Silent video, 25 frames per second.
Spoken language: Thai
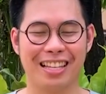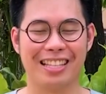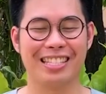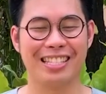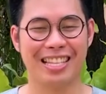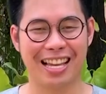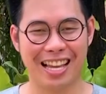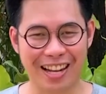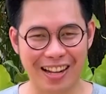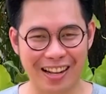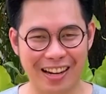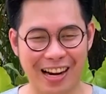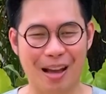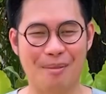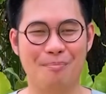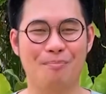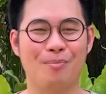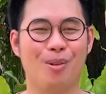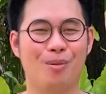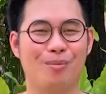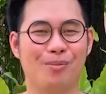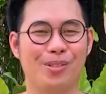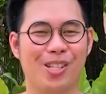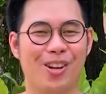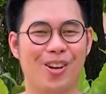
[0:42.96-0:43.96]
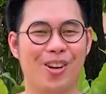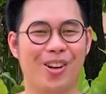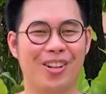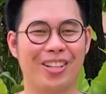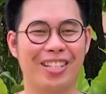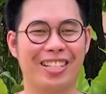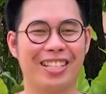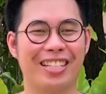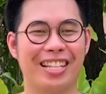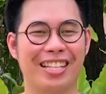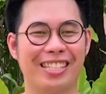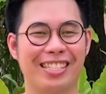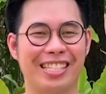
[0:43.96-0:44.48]
ใช่แล้วครับผมสอน
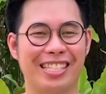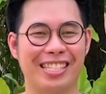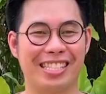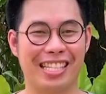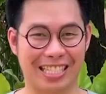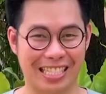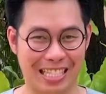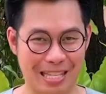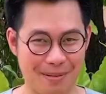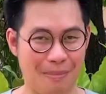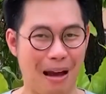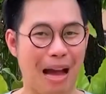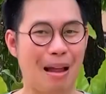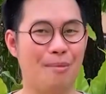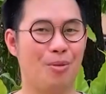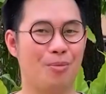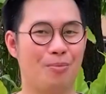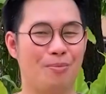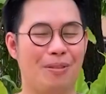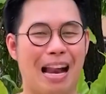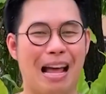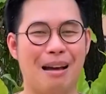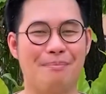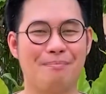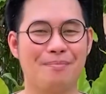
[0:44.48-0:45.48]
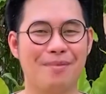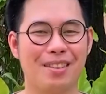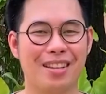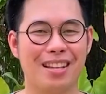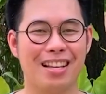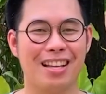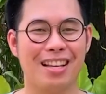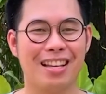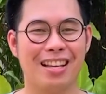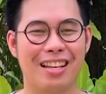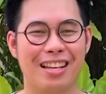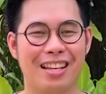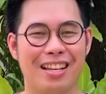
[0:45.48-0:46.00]
หนังสือจากที่บ้านผมครับ
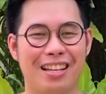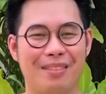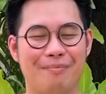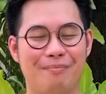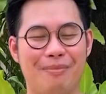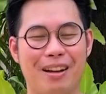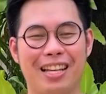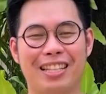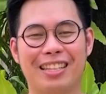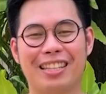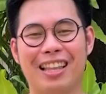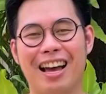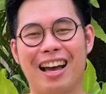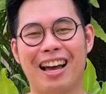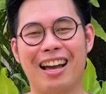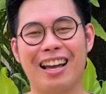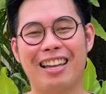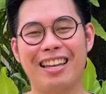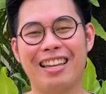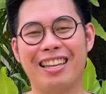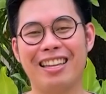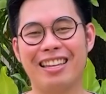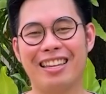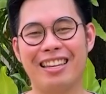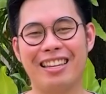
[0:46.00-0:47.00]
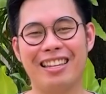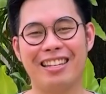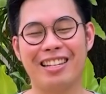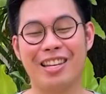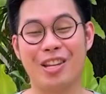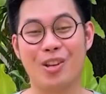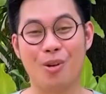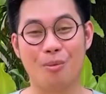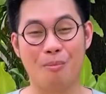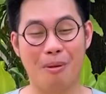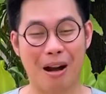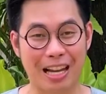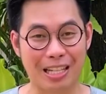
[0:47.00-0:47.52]
ภายใต้น
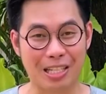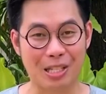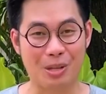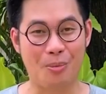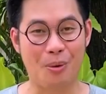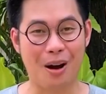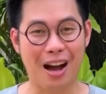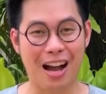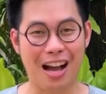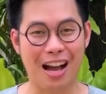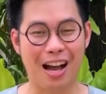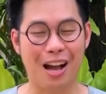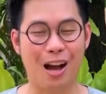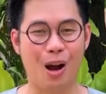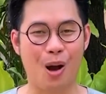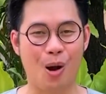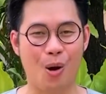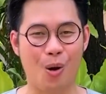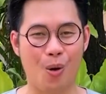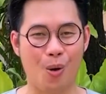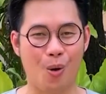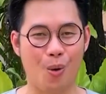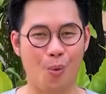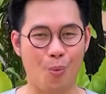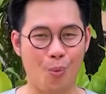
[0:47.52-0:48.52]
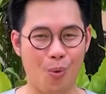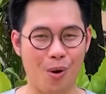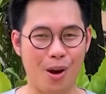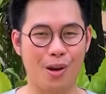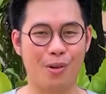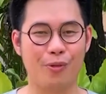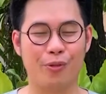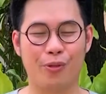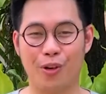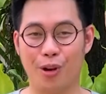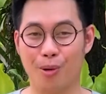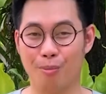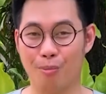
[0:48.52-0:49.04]
โยบายที่ว่า
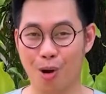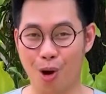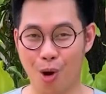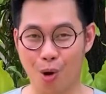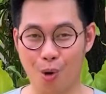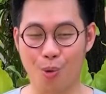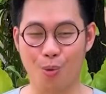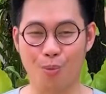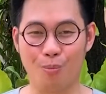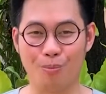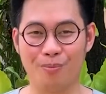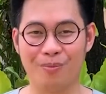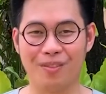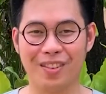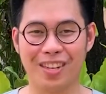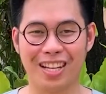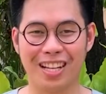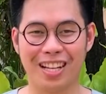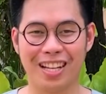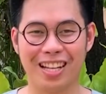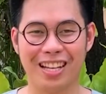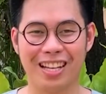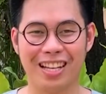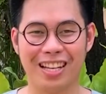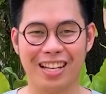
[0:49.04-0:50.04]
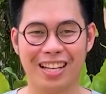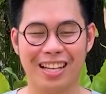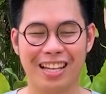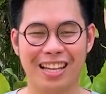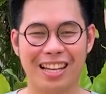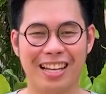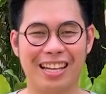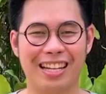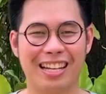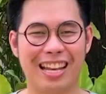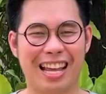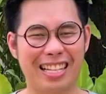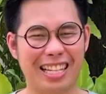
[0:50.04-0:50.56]
work from home
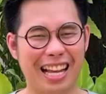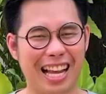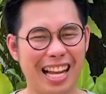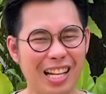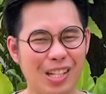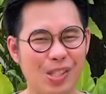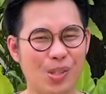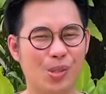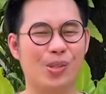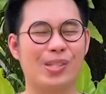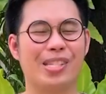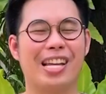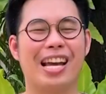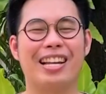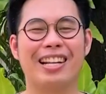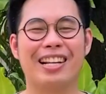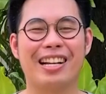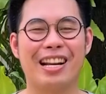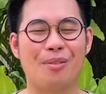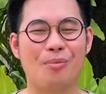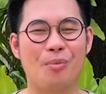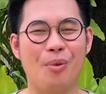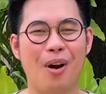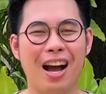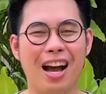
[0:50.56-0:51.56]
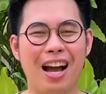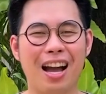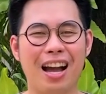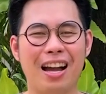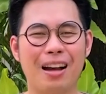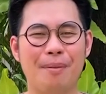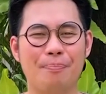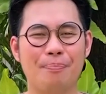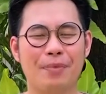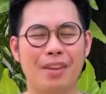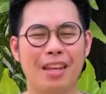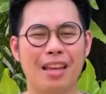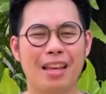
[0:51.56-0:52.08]
หลายท่านอาจจะสงสัยนะครับว่า
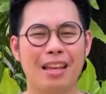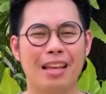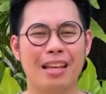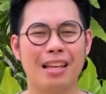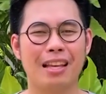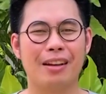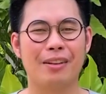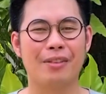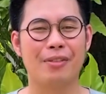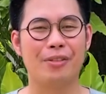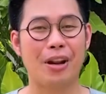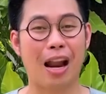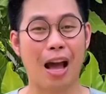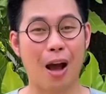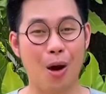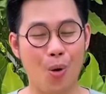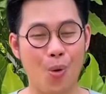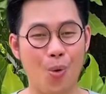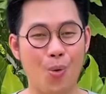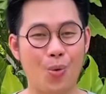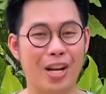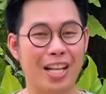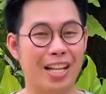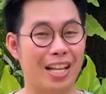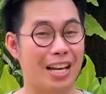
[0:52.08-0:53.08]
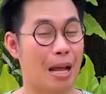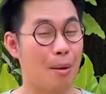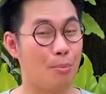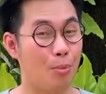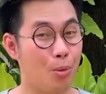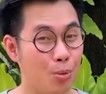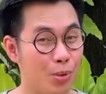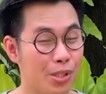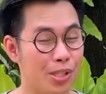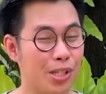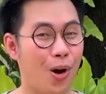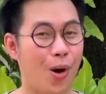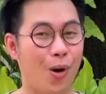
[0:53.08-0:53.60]
เราในฐานะ
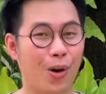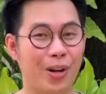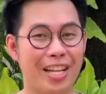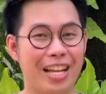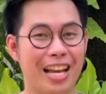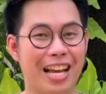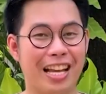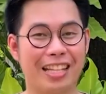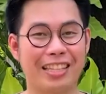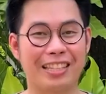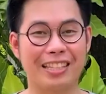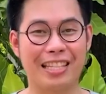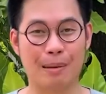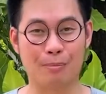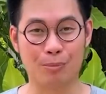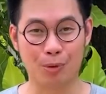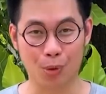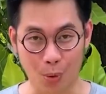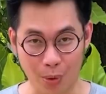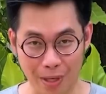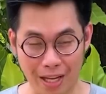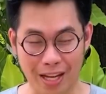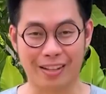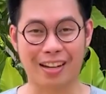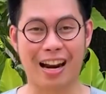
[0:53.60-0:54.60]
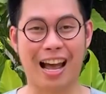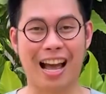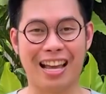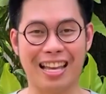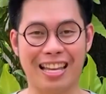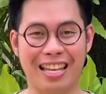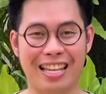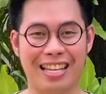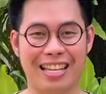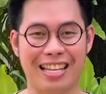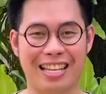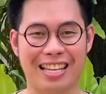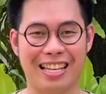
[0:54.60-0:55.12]
ผู้สอนเนี่ยเตรียมตัวอย่างไร
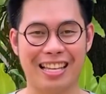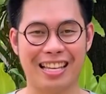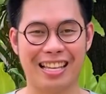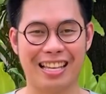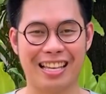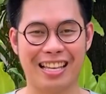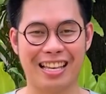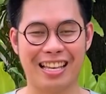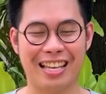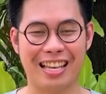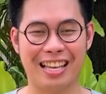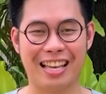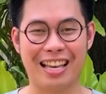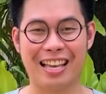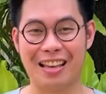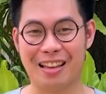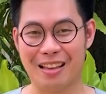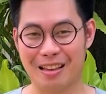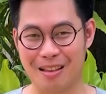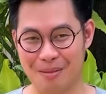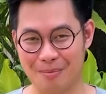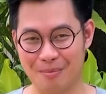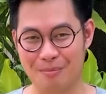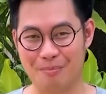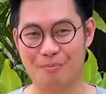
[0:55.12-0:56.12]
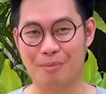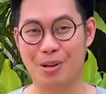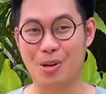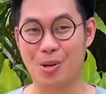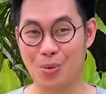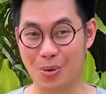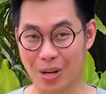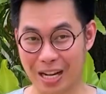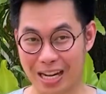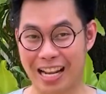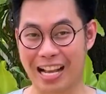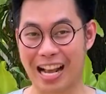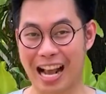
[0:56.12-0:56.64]
ไปดู
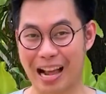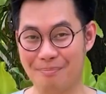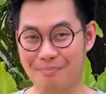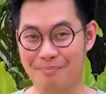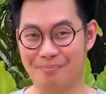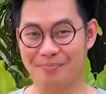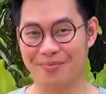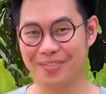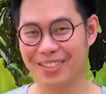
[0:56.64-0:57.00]
กันนะครับ